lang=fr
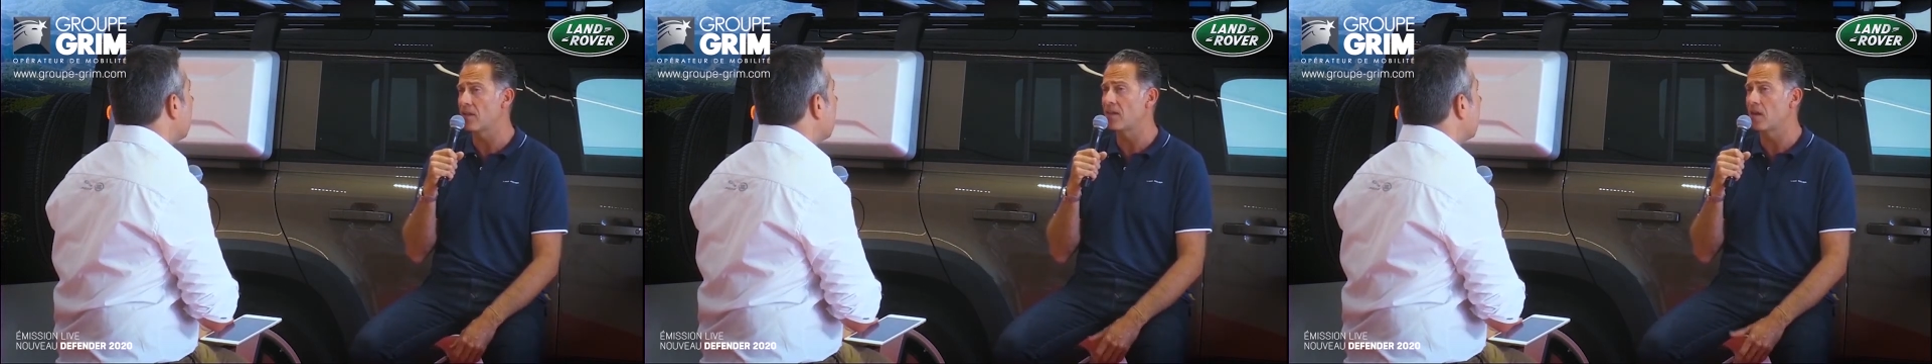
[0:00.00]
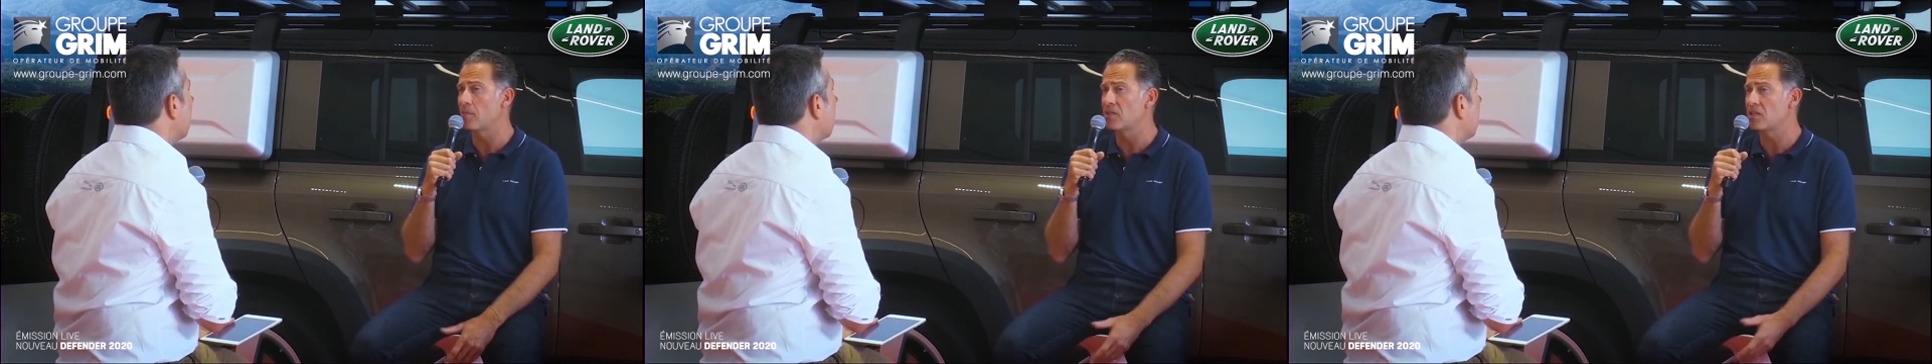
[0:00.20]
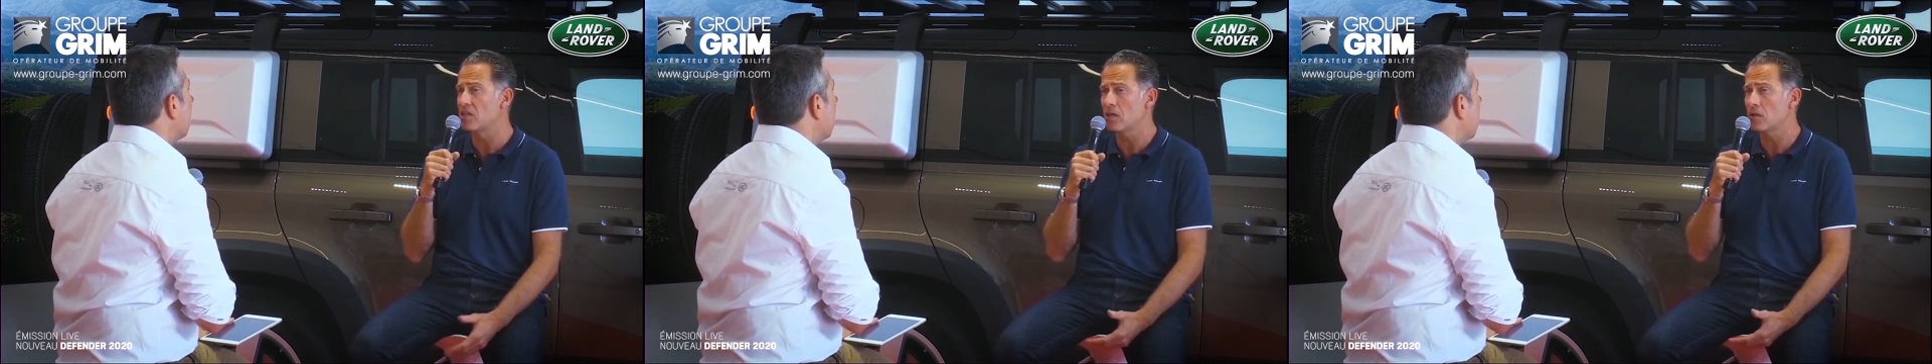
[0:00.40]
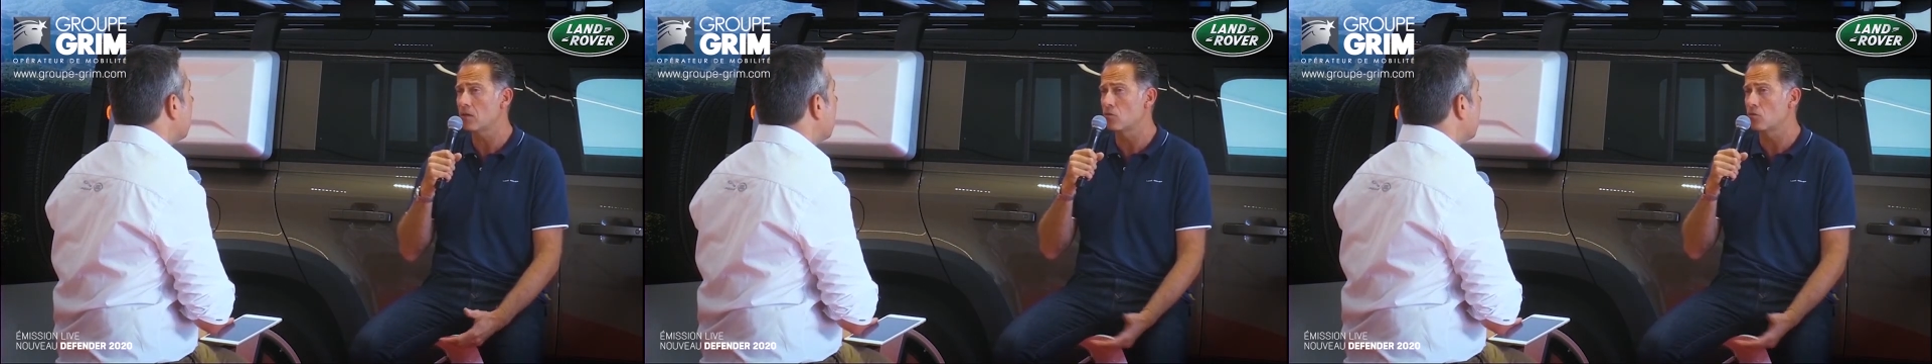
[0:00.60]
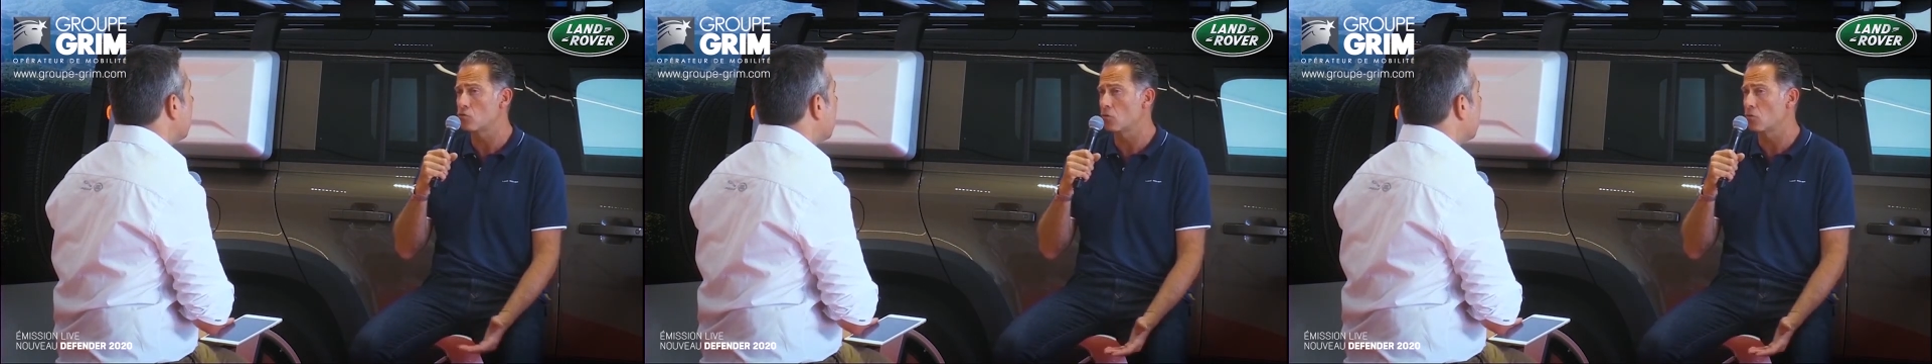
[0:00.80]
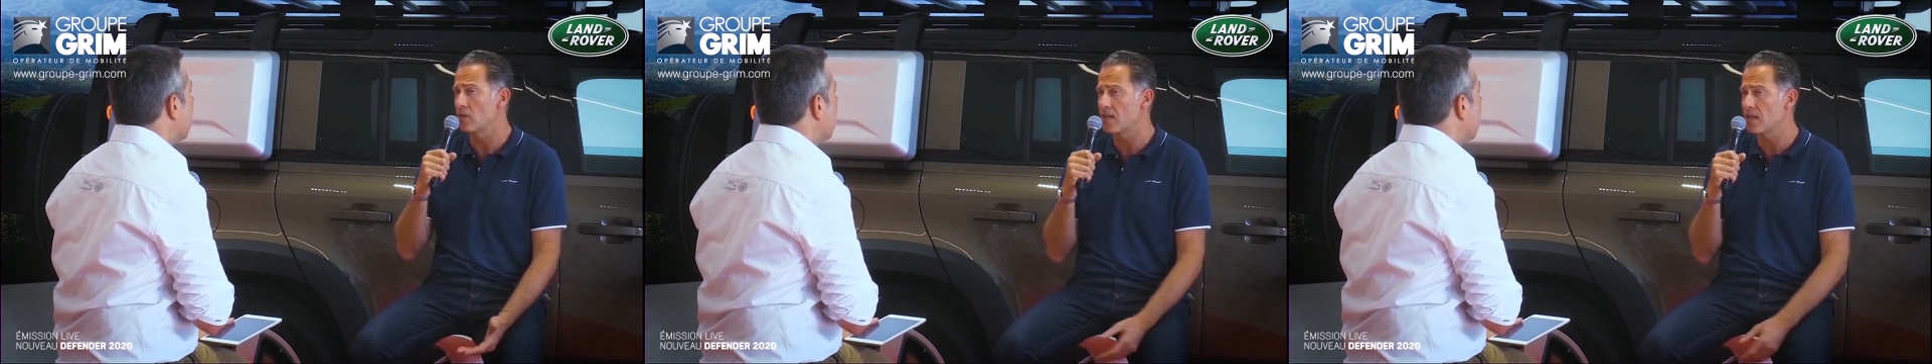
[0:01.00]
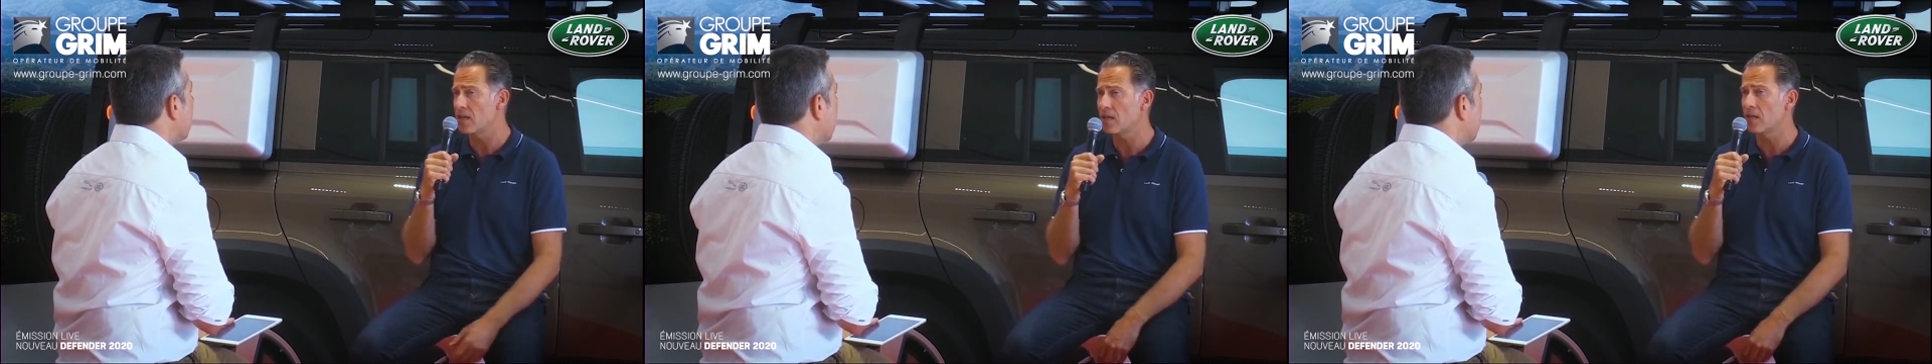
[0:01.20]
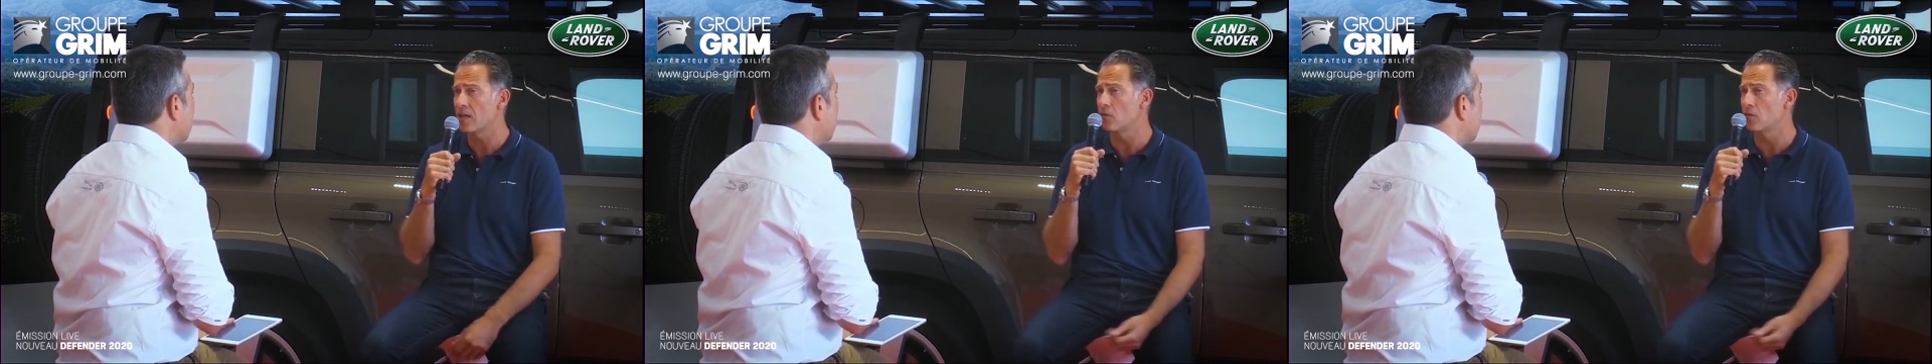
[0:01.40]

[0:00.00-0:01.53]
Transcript: intermédiaire, journalière,